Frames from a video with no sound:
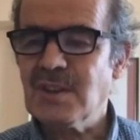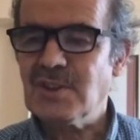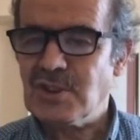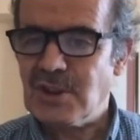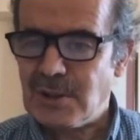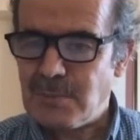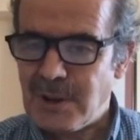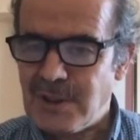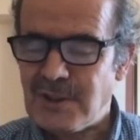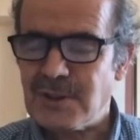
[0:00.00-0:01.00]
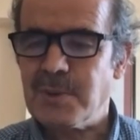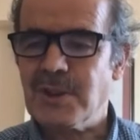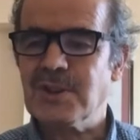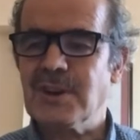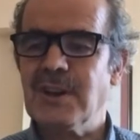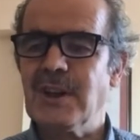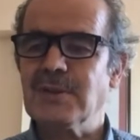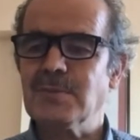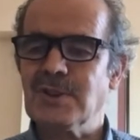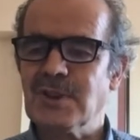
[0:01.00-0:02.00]
çıkartmalıyız pratik
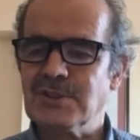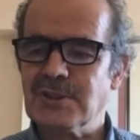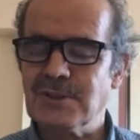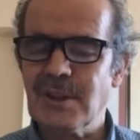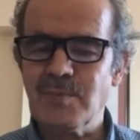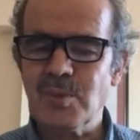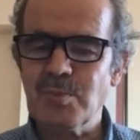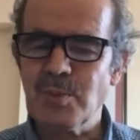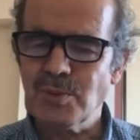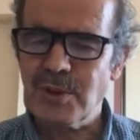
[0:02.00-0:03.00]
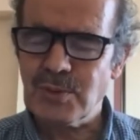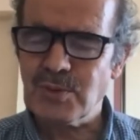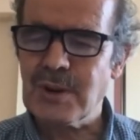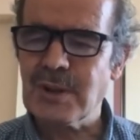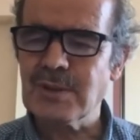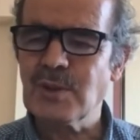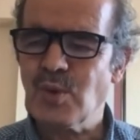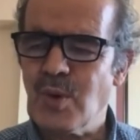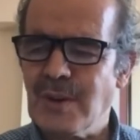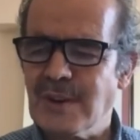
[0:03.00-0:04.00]
hayatımız açısından? Bunların üzerinde
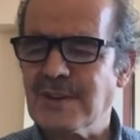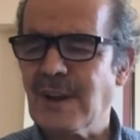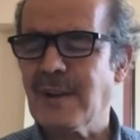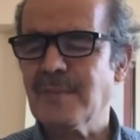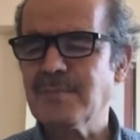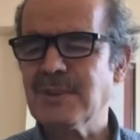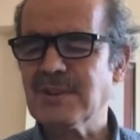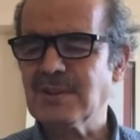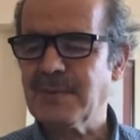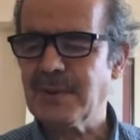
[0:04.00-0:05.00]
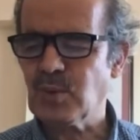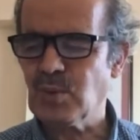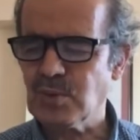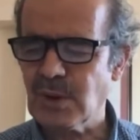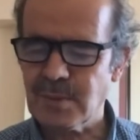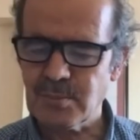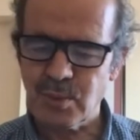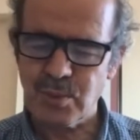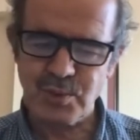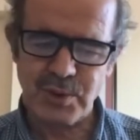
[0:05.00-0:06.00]
çok kısa bir tefekkürde
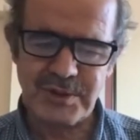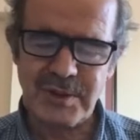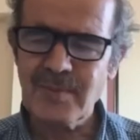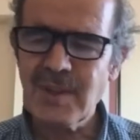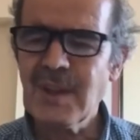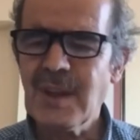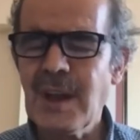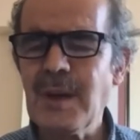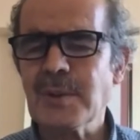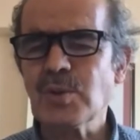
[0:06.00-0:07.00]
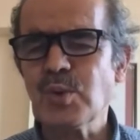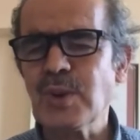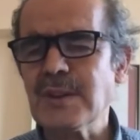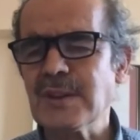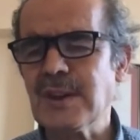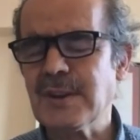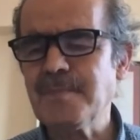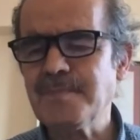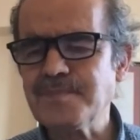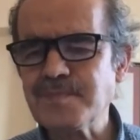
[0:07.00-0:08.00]
bulunacağız. Evet, Kur'an-ı
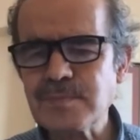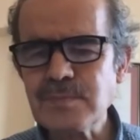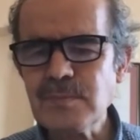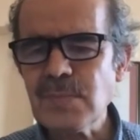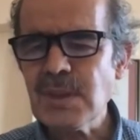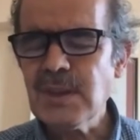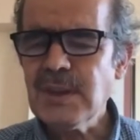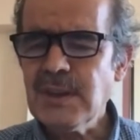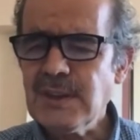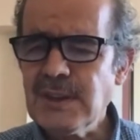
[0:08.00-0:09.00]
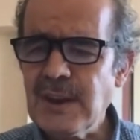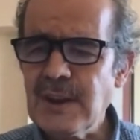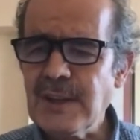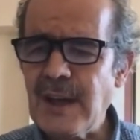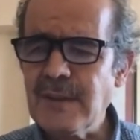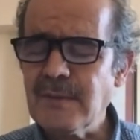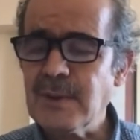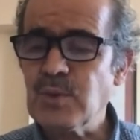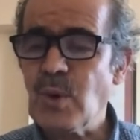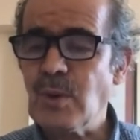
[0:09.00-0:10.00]
Kerim yerden
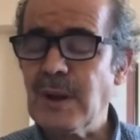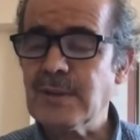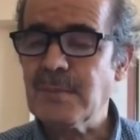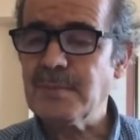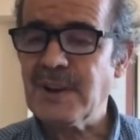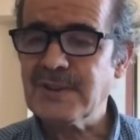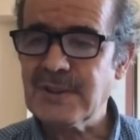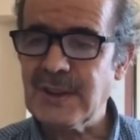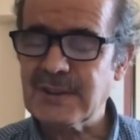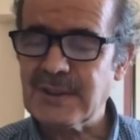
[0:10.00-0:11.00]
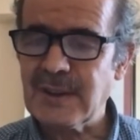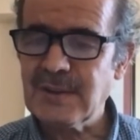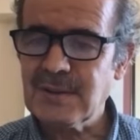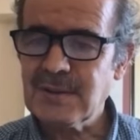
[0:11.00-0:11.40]
ve göklerden bahsederken,